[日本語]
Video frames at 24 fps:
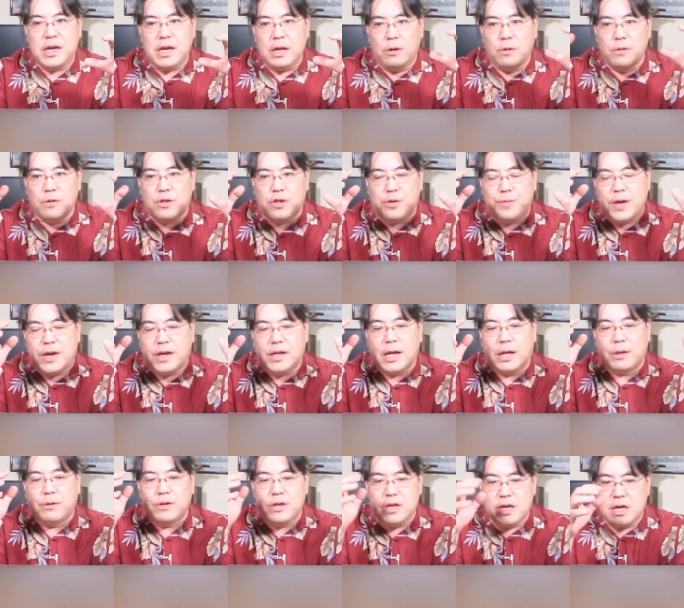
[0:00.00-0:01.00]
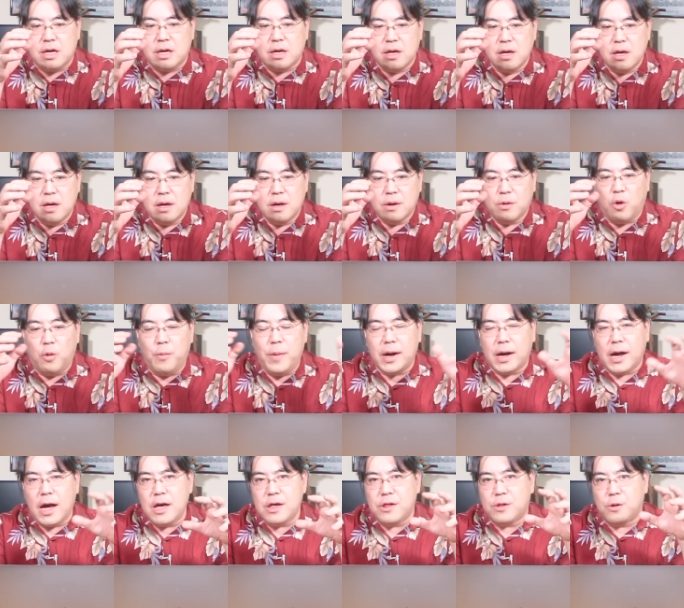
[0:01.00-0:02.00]
議論すべきなのに、細
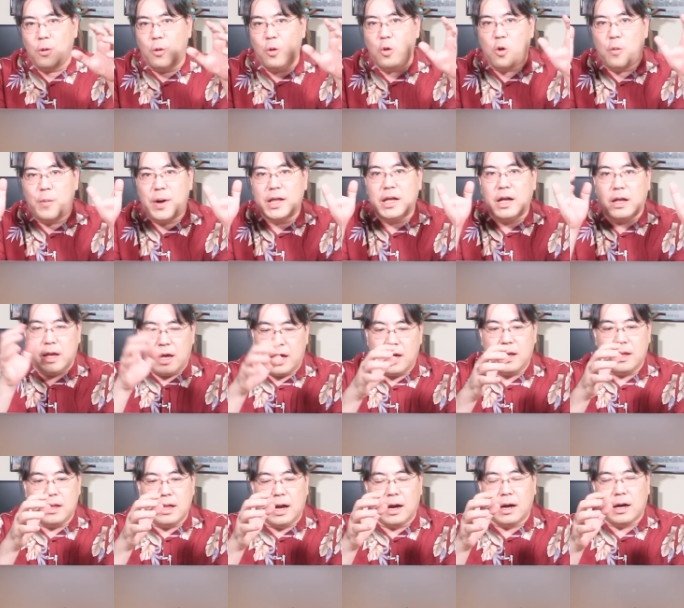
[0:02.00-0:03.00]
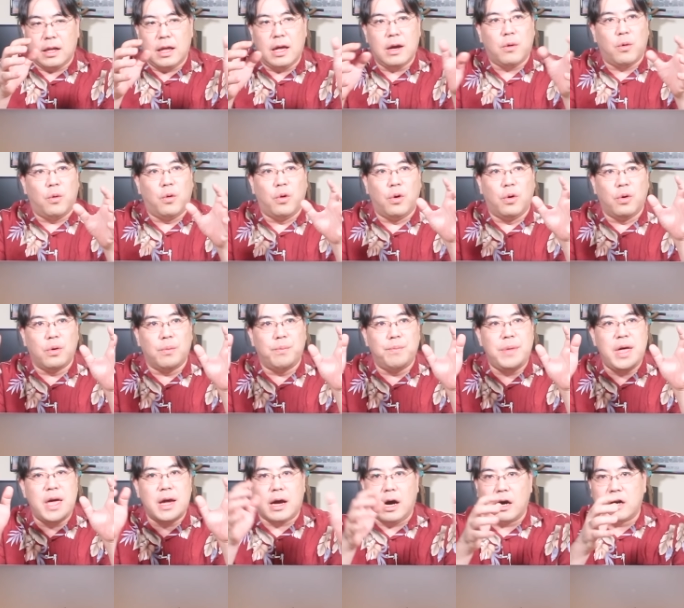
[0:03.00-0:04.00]
かい証拠までね、なんかね、こう、
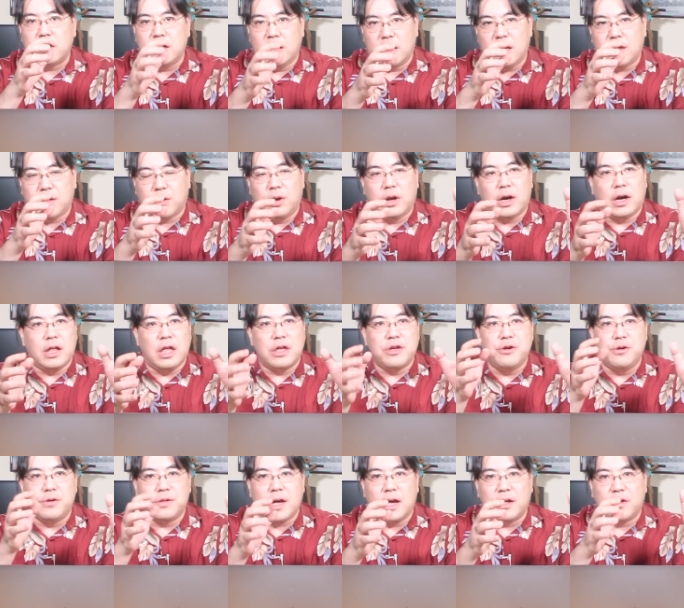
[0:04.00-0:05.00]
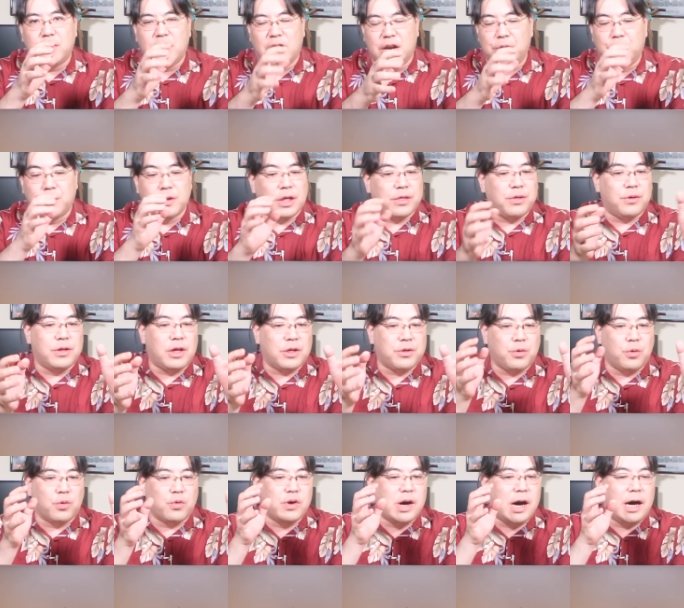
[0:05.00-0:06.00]
明確なね、それがね、有罪となるような、そういった
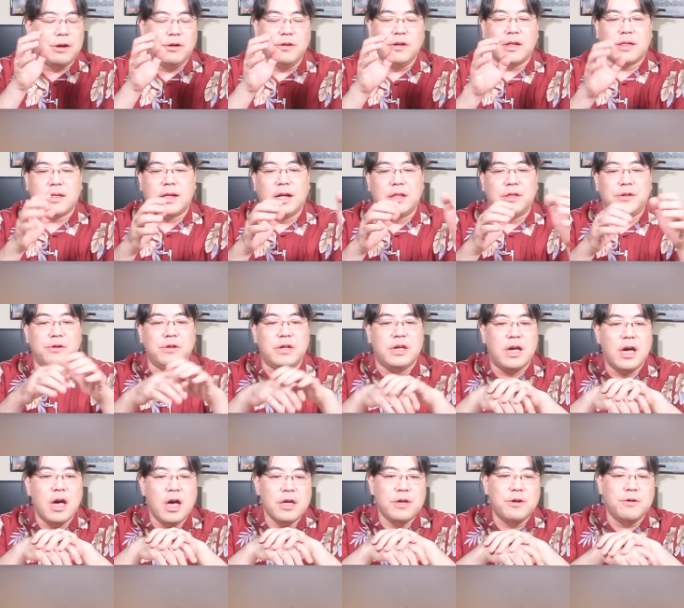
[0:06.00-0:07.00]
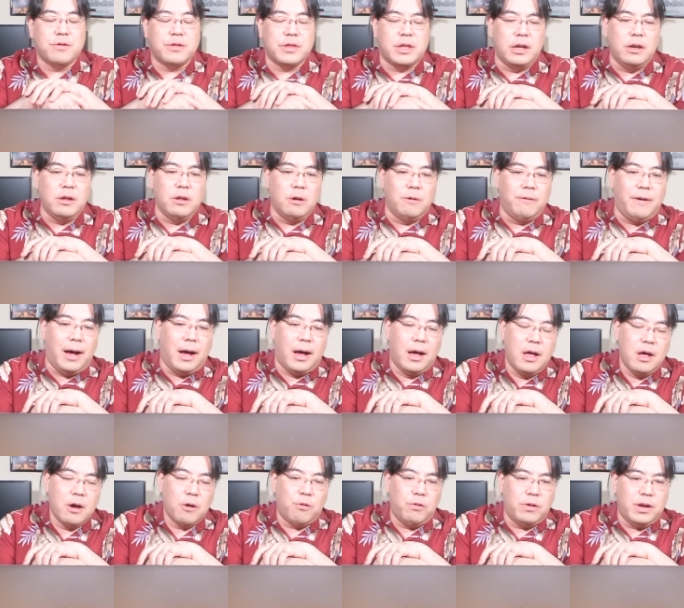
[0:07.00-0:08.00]
証拠があるんですかっていうふうに言ってるのは、
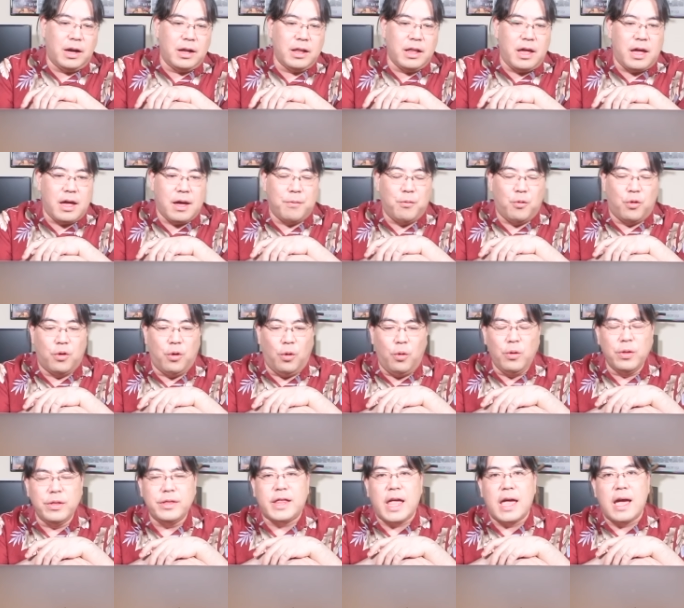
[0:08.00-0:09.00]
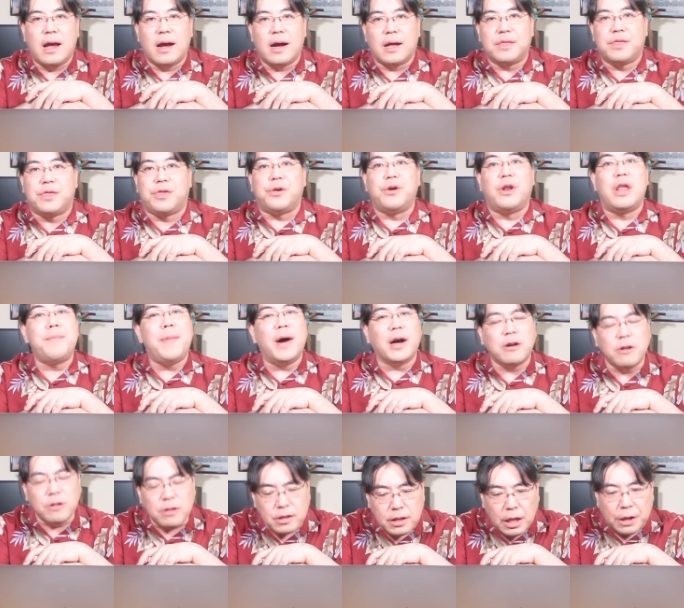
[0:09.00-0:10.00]
これはね、もう論点がずれま
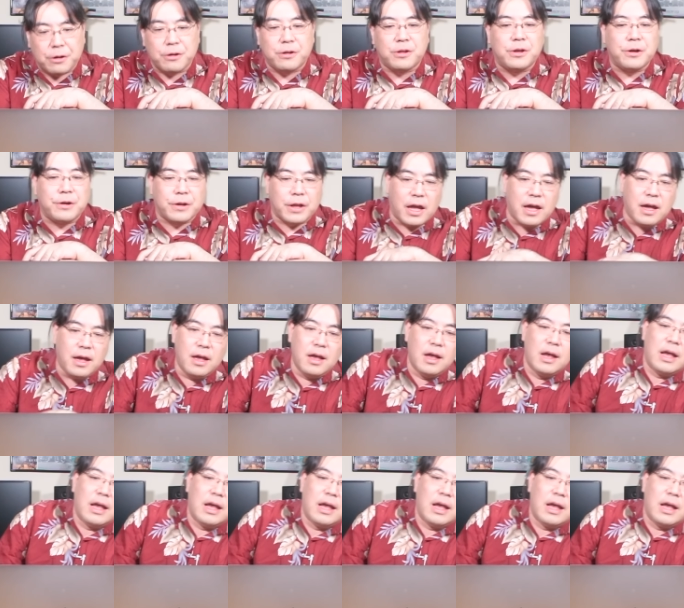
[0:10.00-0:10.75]
くってるっていうね、